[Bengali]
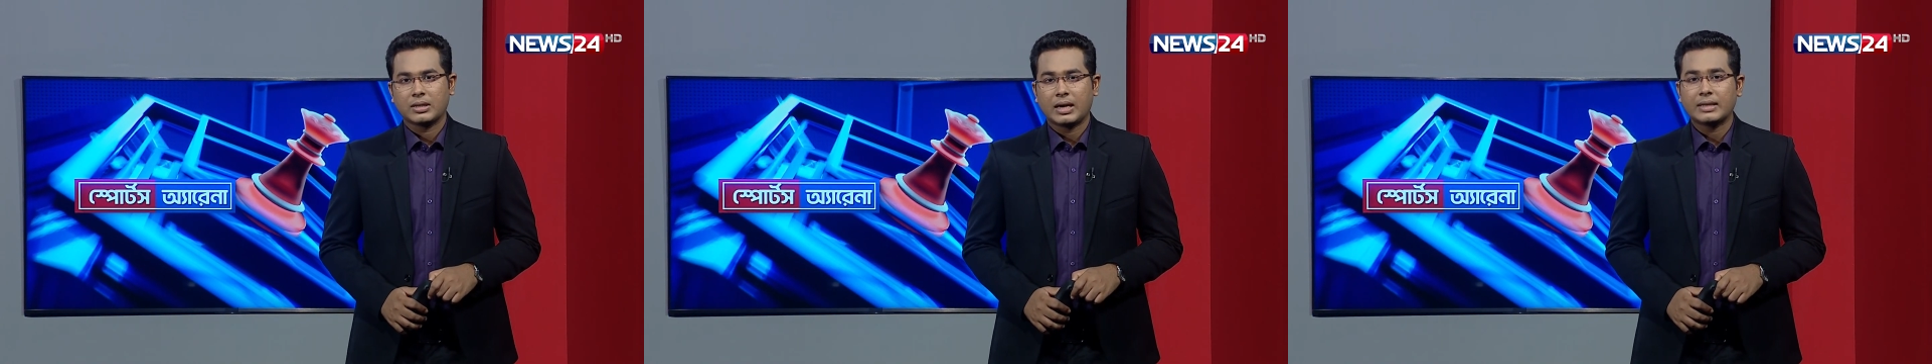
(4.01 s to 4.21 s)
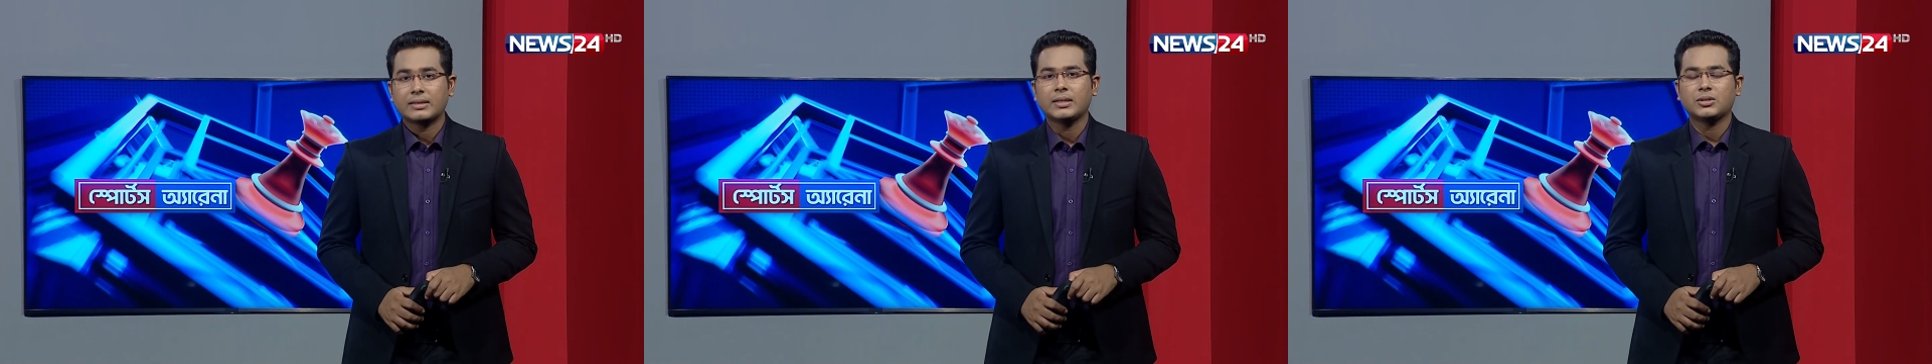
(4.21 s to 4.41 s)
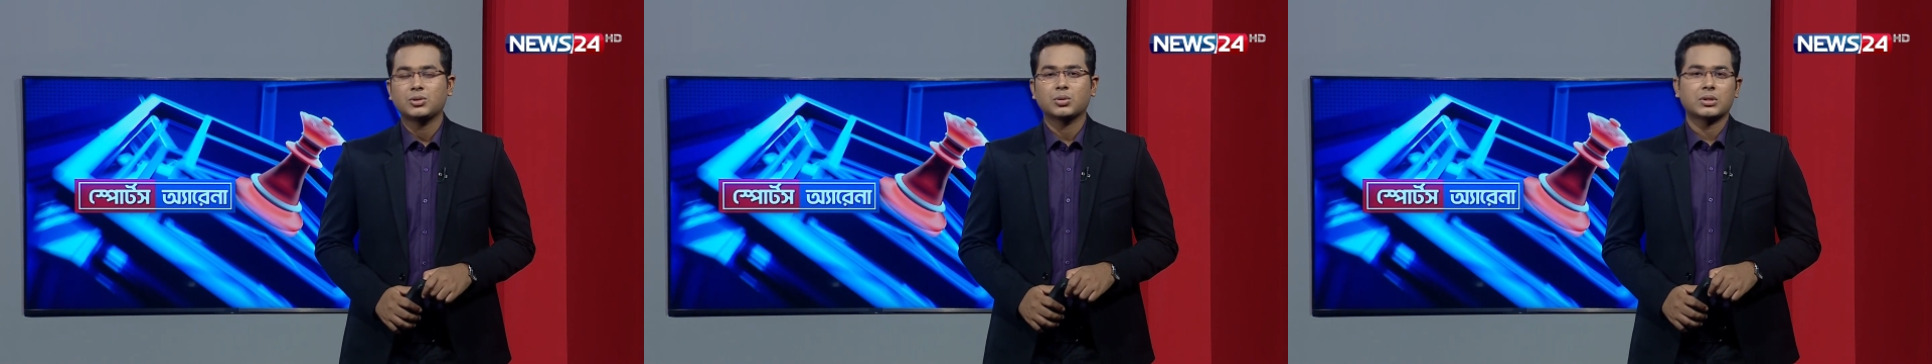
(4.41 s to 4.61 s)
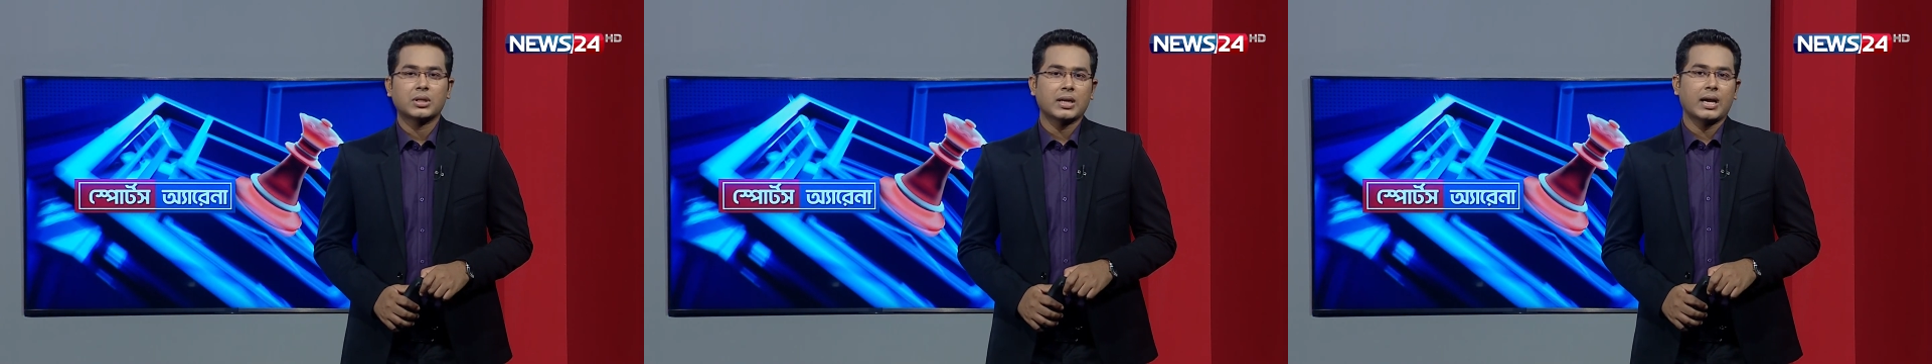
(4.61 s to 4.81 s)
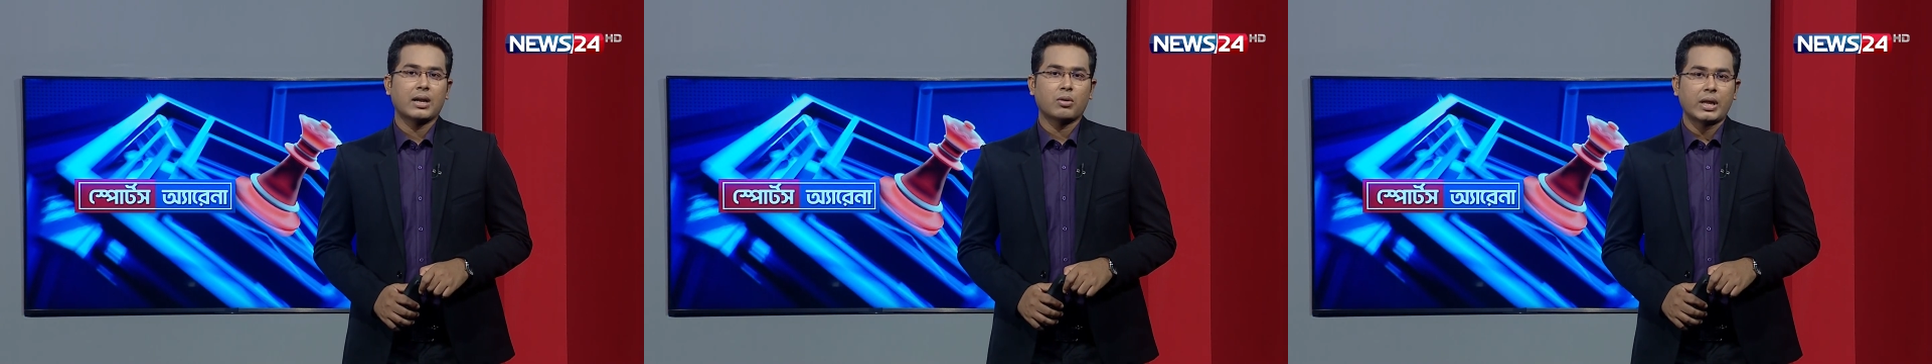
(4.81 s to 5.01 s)
কাঁধের
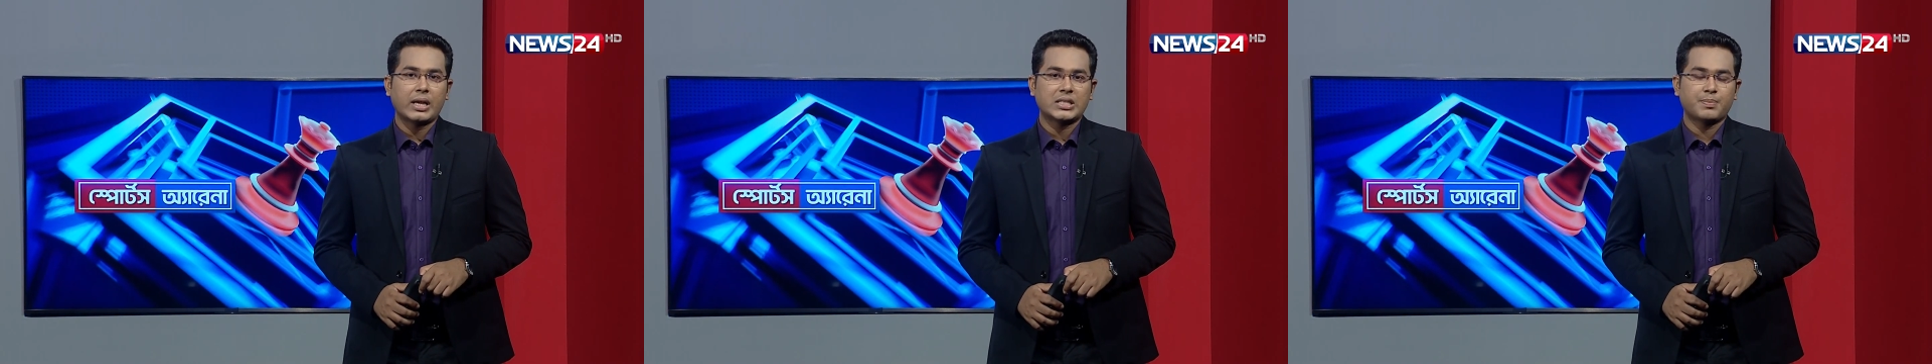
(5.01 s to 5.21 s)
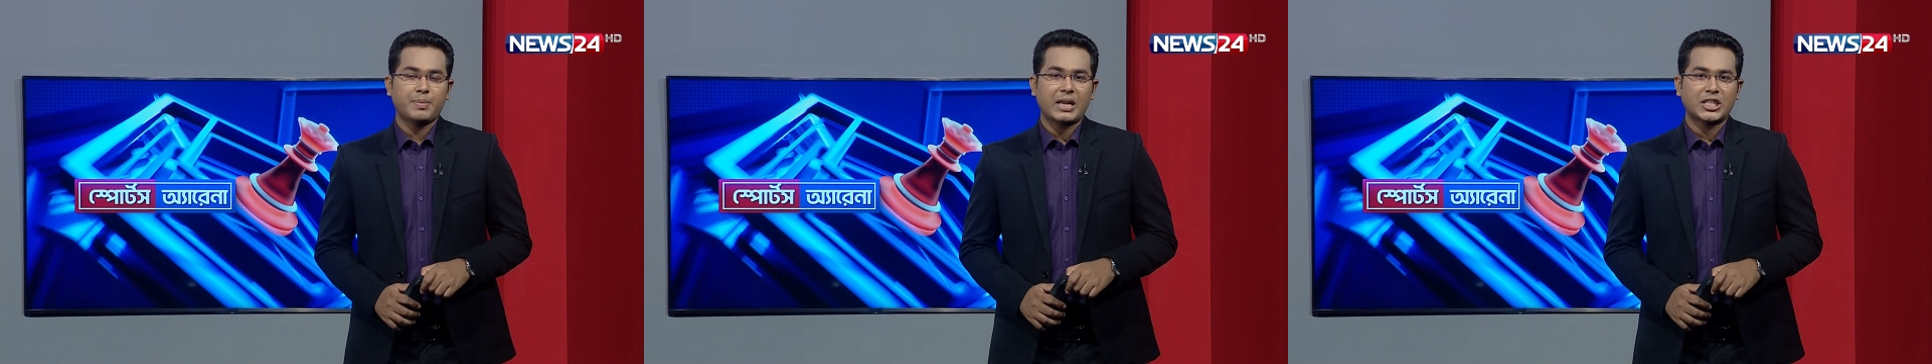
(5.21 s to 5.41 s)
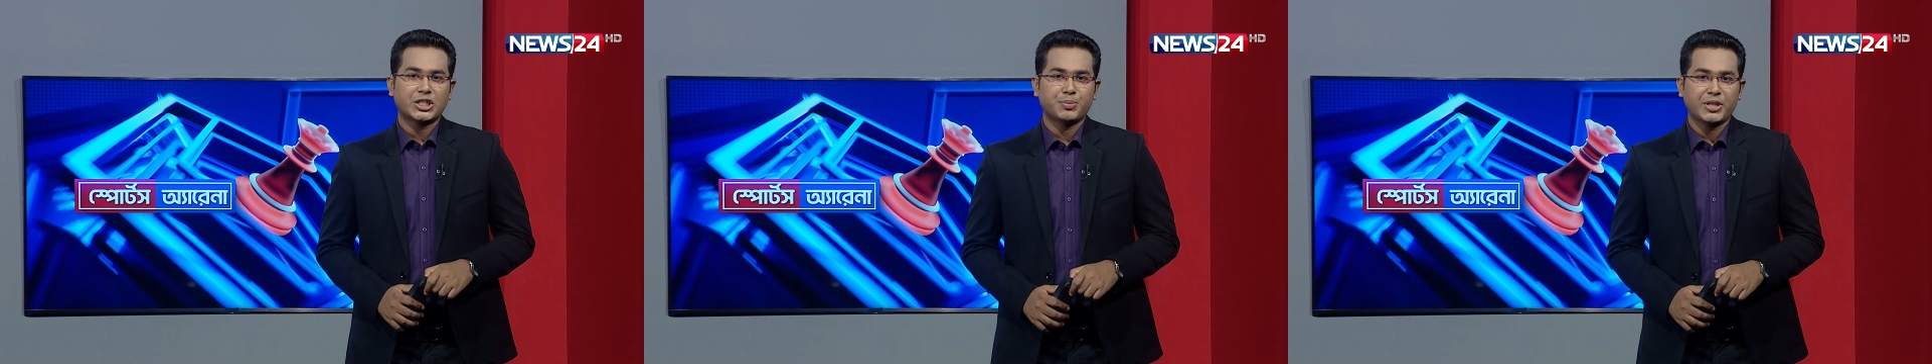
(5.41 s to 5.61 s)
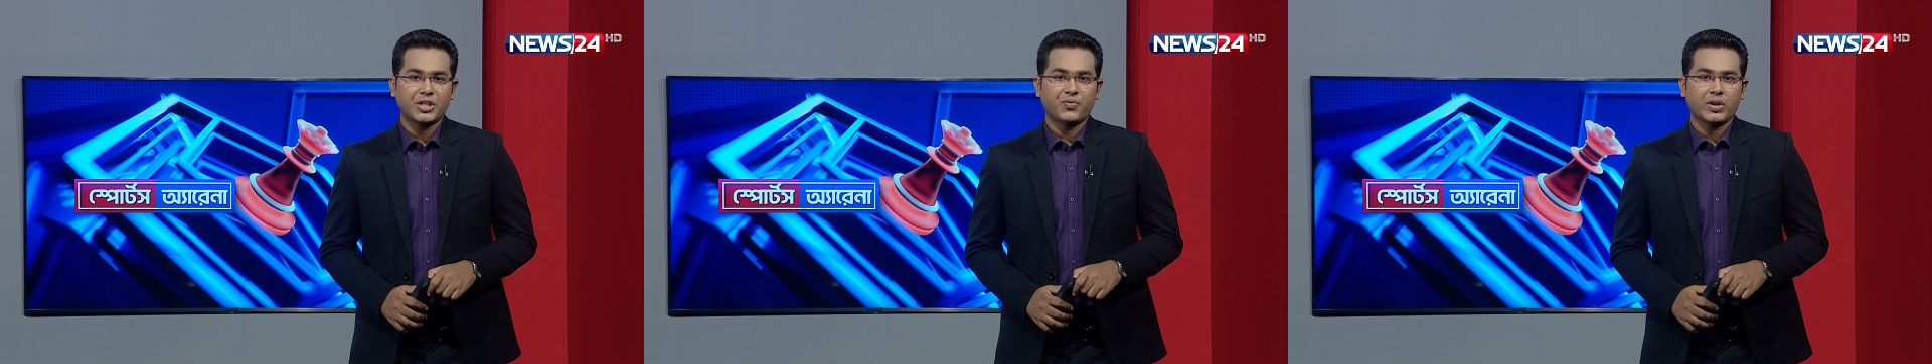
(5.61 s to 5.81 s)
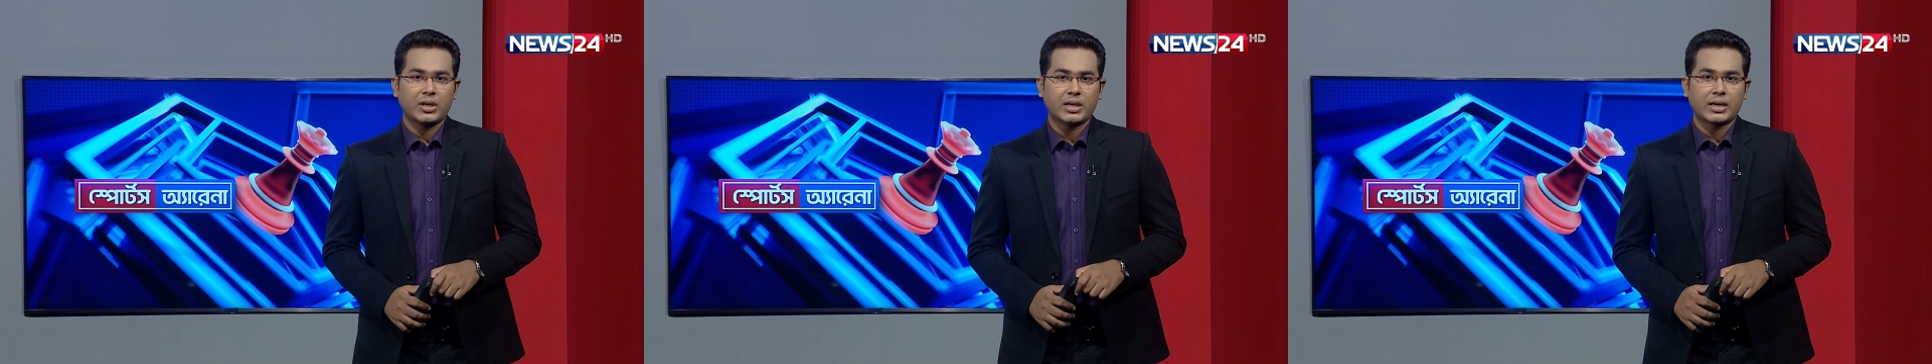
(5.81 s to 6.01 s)
চোটের কারণে স্প্যানিশ
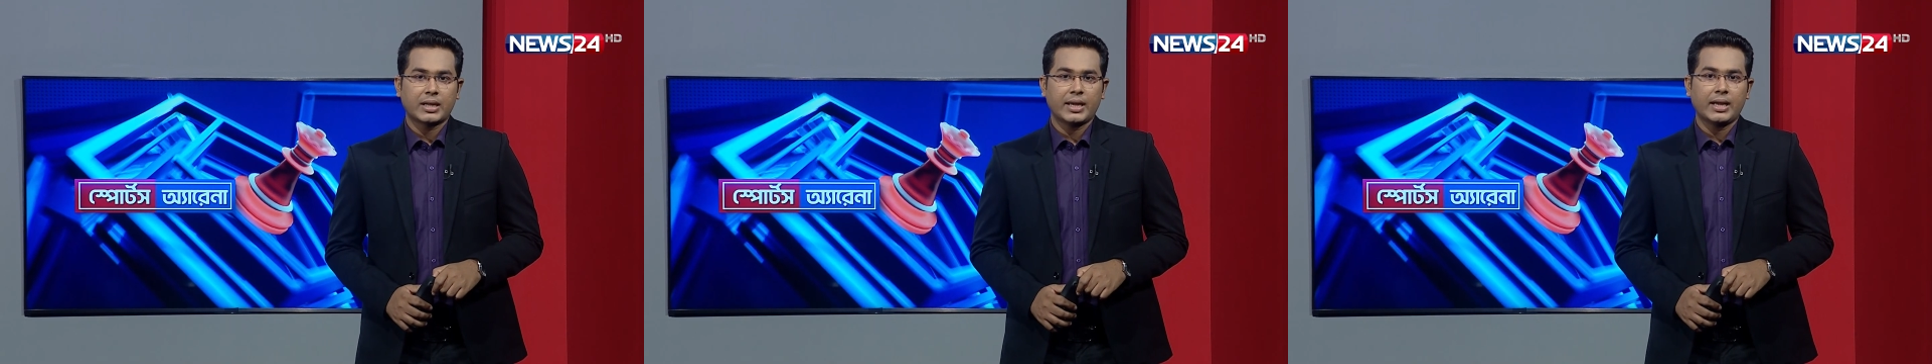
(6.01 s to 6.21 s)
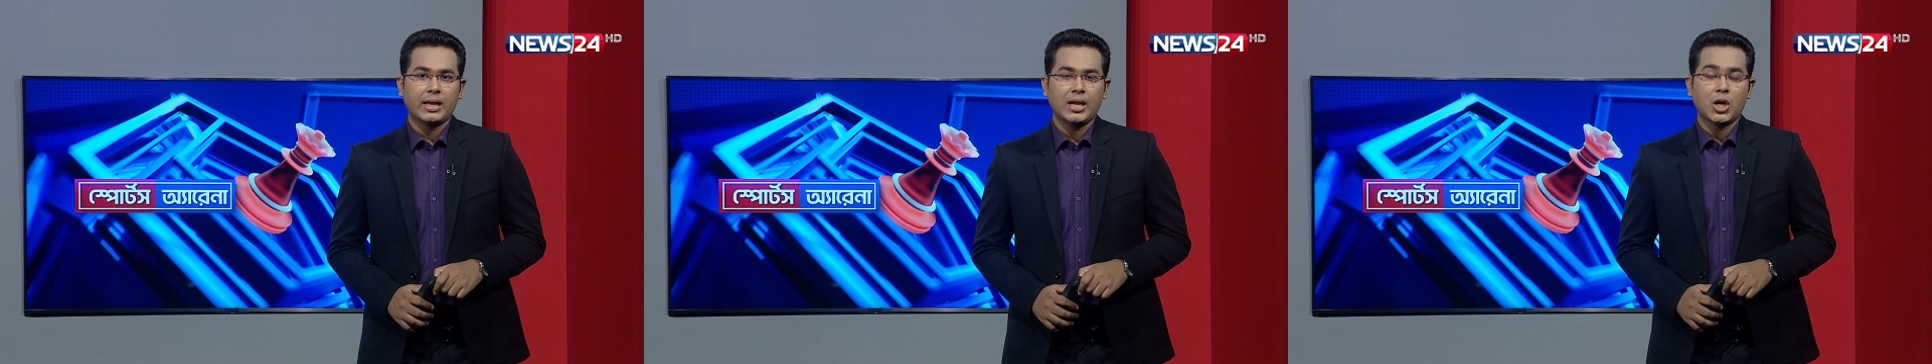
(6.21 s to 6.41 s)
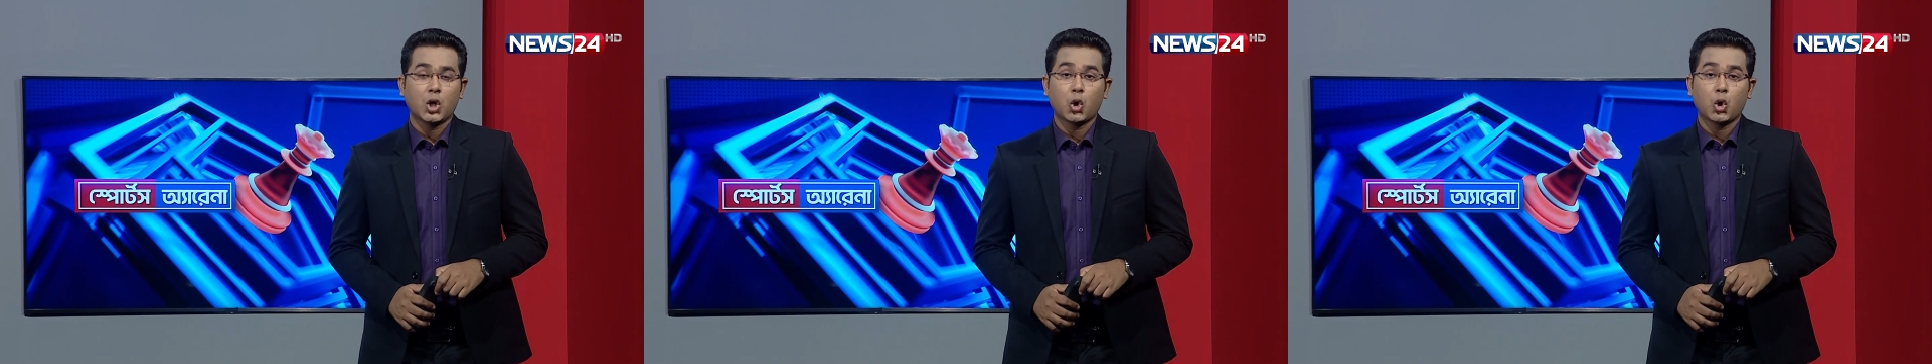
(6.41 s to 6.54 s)
মিডফিল্ডারকে